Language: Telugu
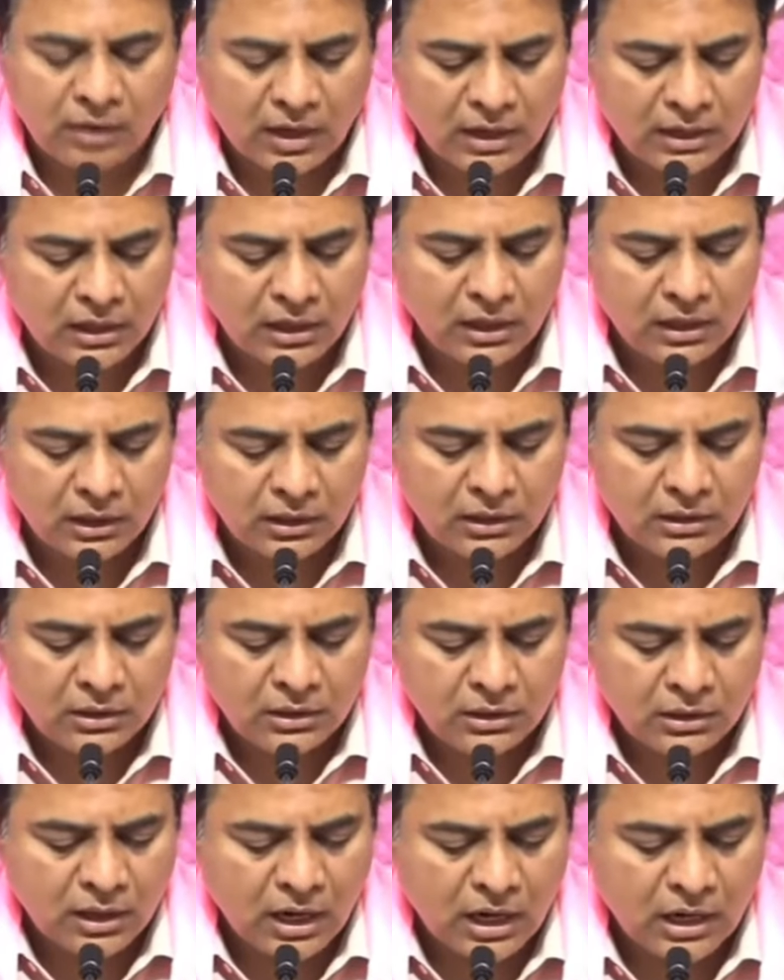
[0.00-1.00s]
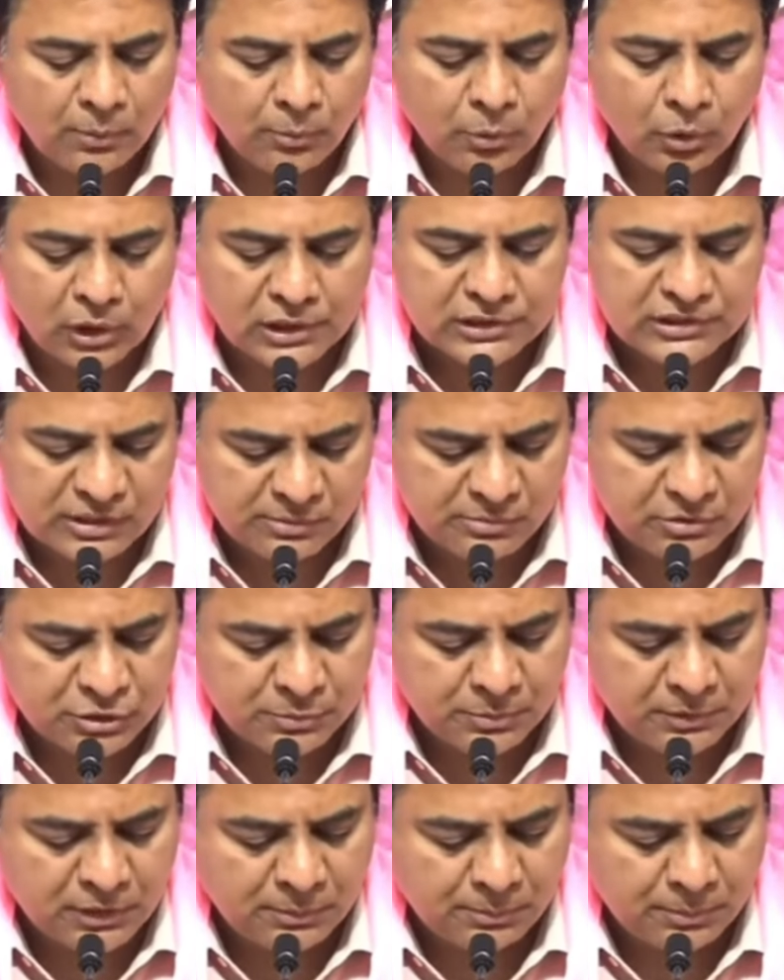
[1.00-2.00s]
మరి వాహనాల రాకపోకలు
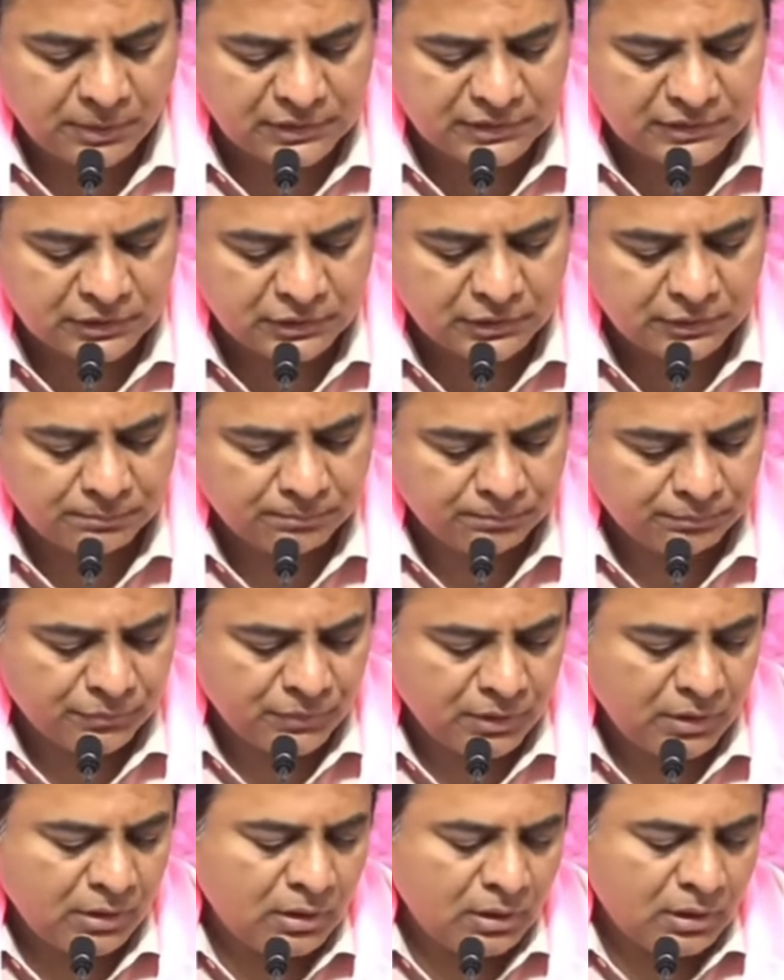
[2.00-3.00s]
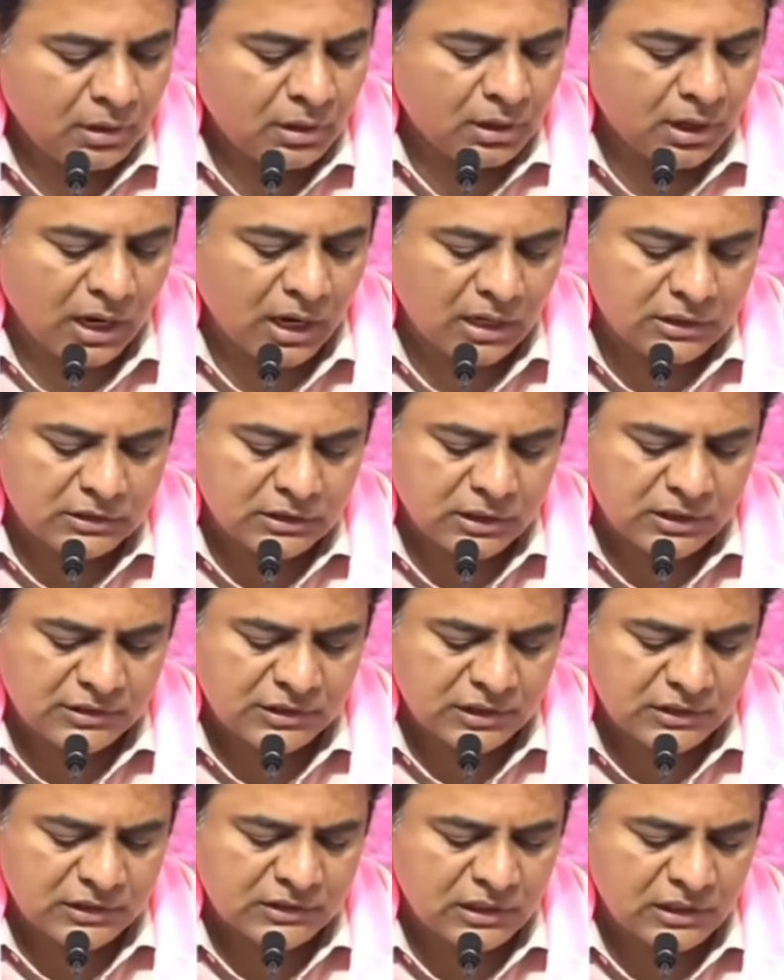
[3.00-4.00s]
స్తంభించిపోయిన పరిస్థితి రాజన్న
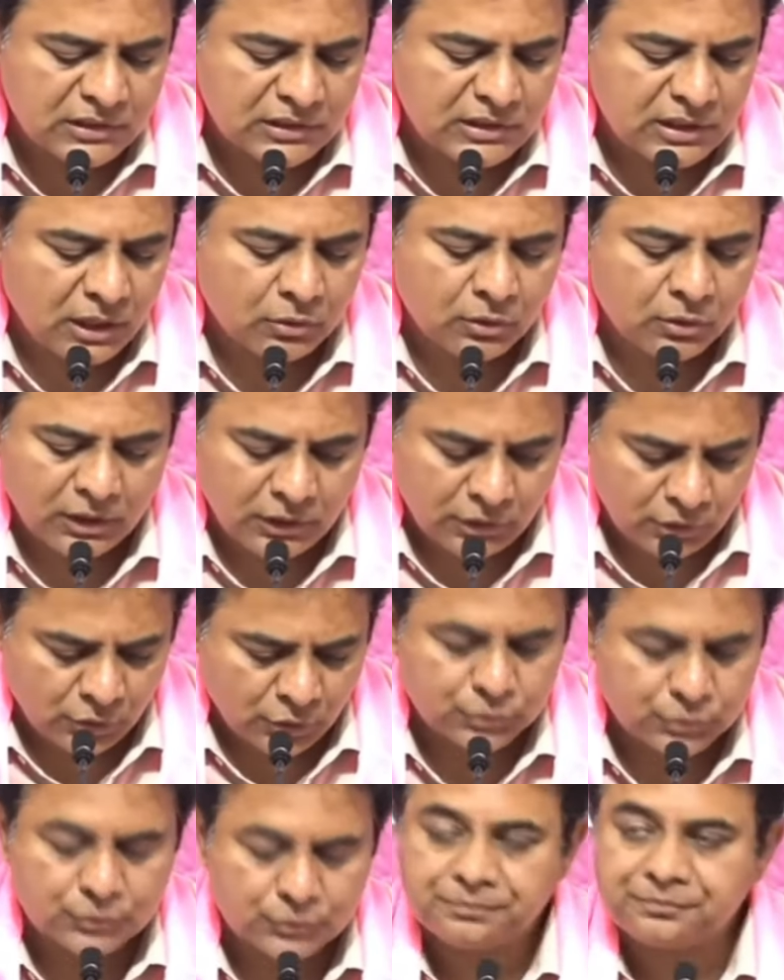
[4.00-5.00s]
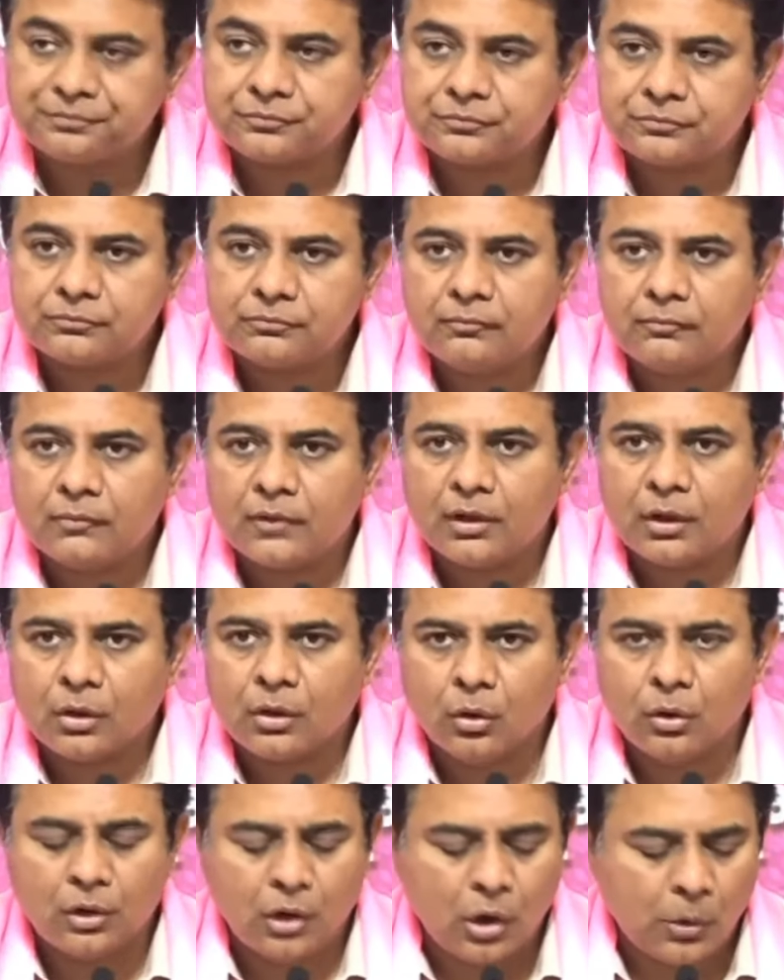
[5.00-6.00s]
సిరిసిల్ల జిల్లాలో కూడా ఈరోజు
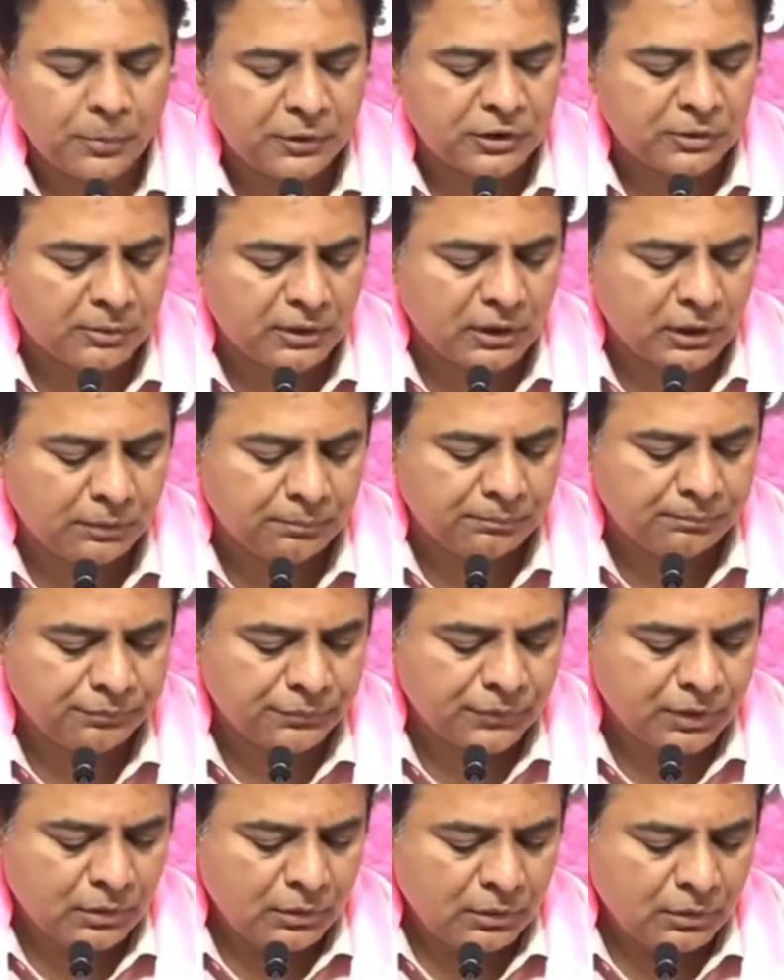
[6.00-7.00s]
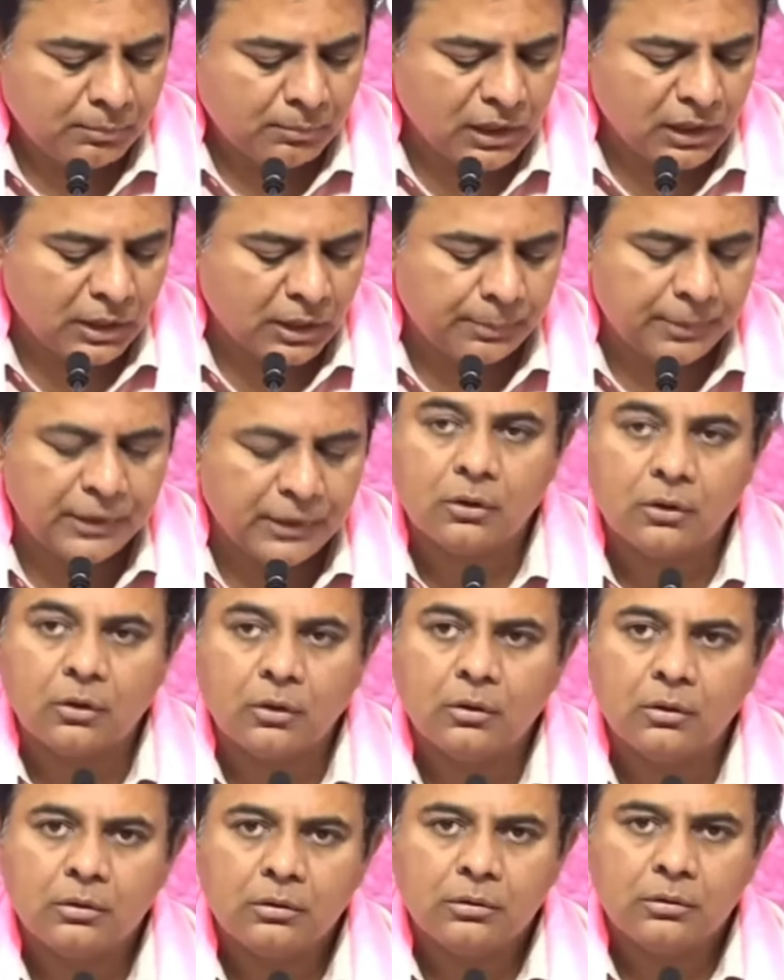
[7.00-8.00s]
కోనరావుపేట మండలం
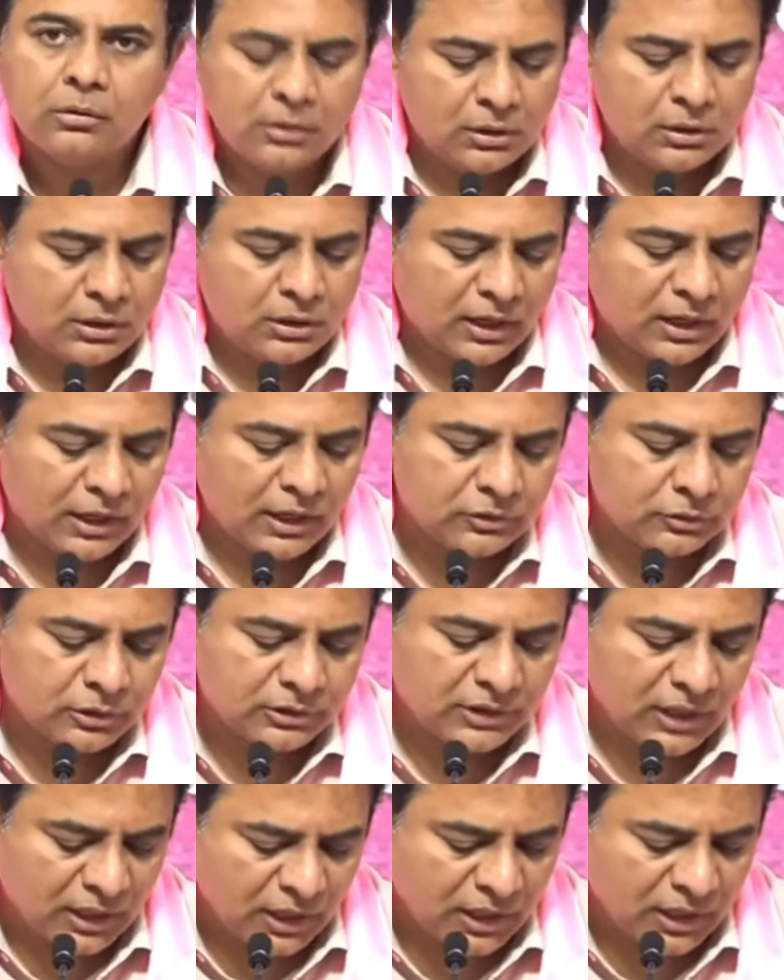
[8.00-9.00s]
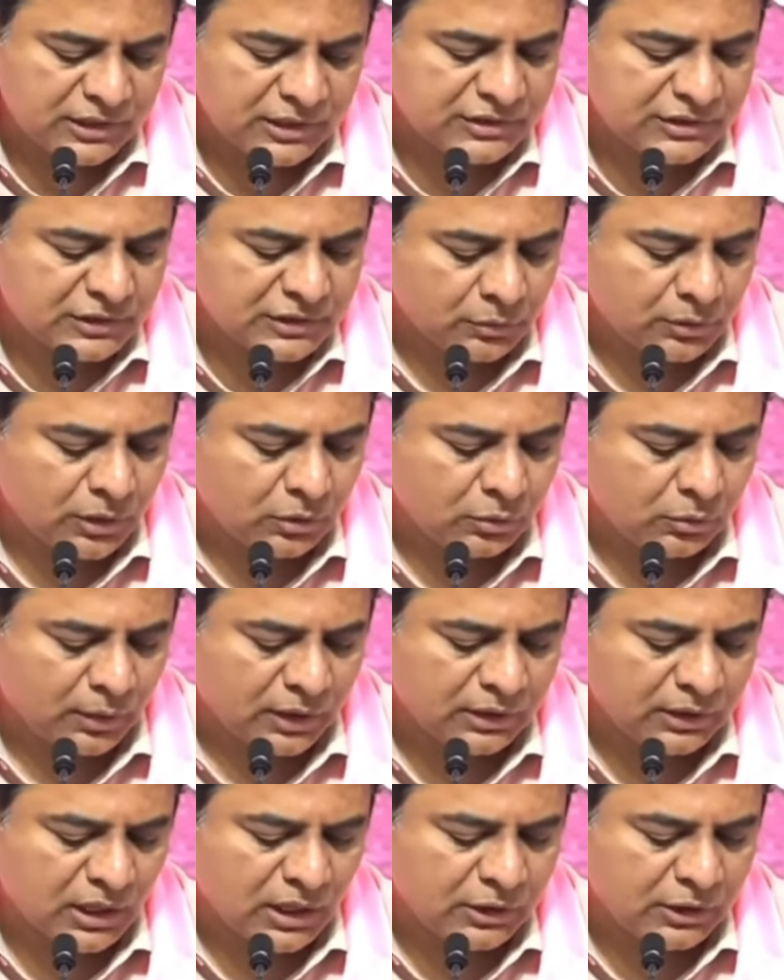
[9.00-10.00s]
మల్కపేటలో రైతులు ధర్నా చేస్తూ ఉన్నారు
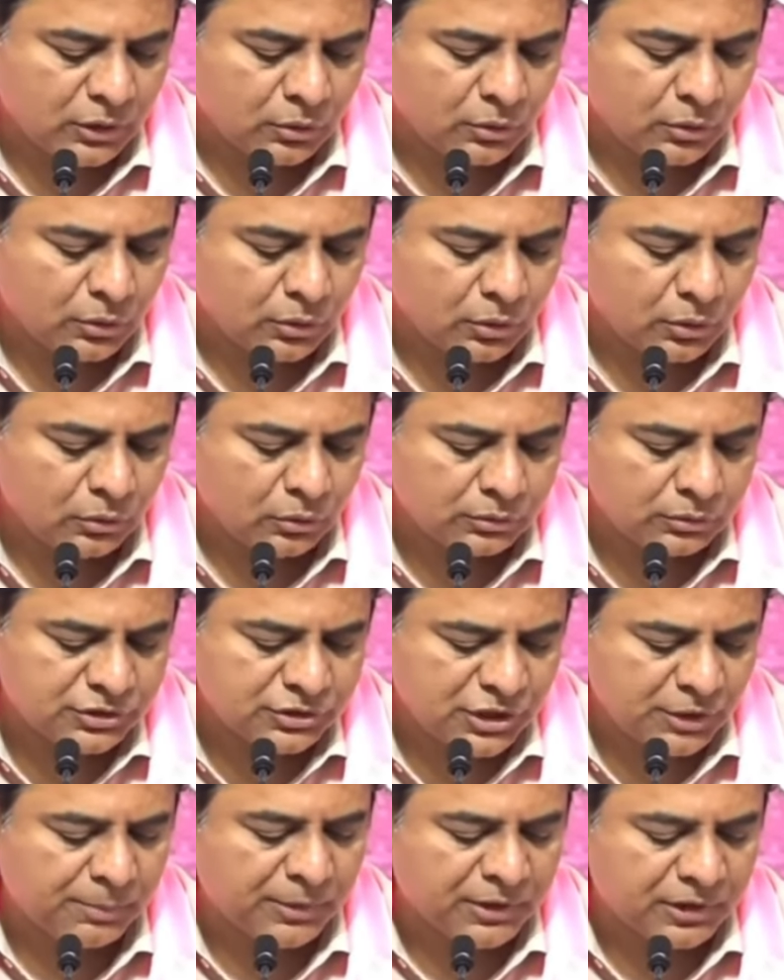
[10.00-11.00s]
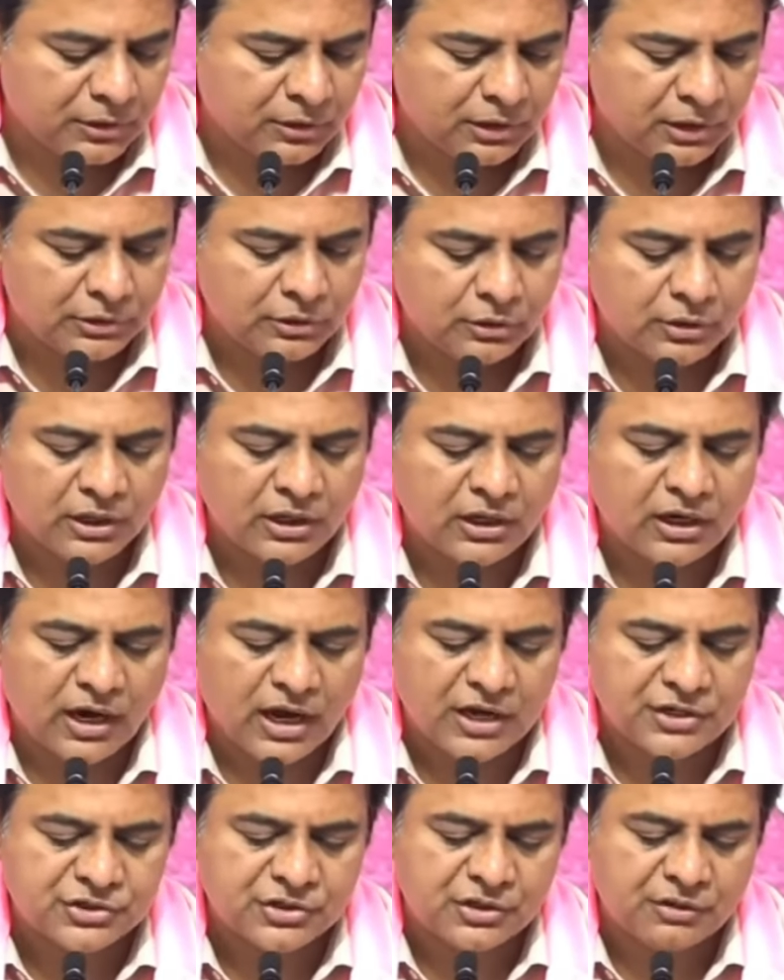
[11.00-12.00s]
వరి ధాన్యం కొనుగోలు చేపట్టడం లేదంటే
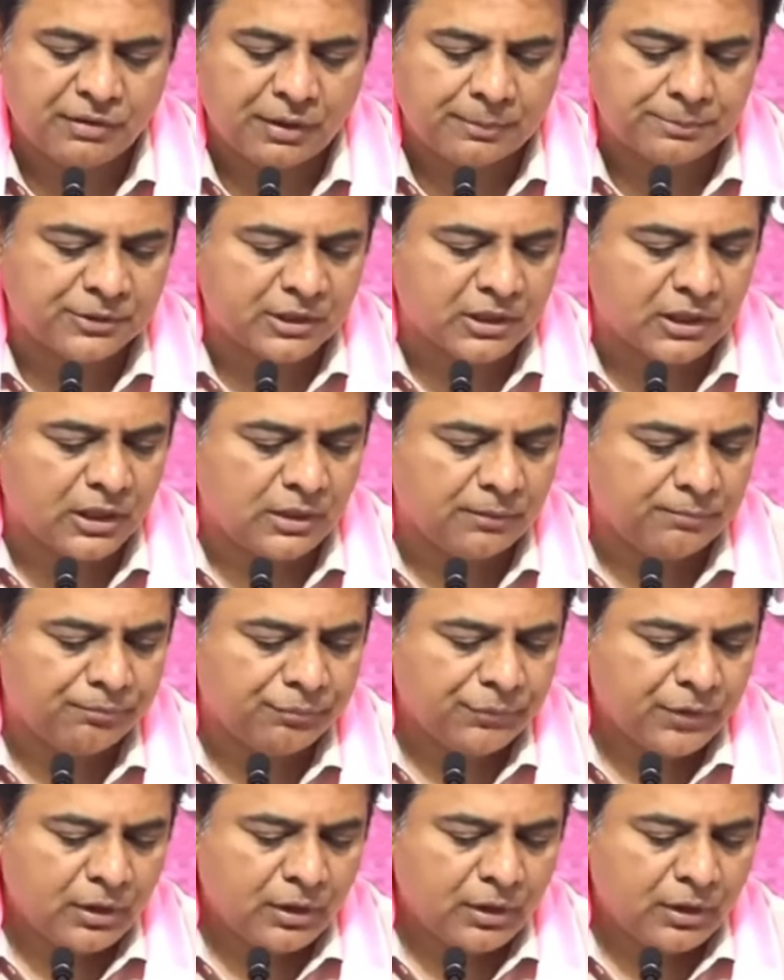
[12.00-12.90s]
రాష్ట్ర వ్యాప్తంగా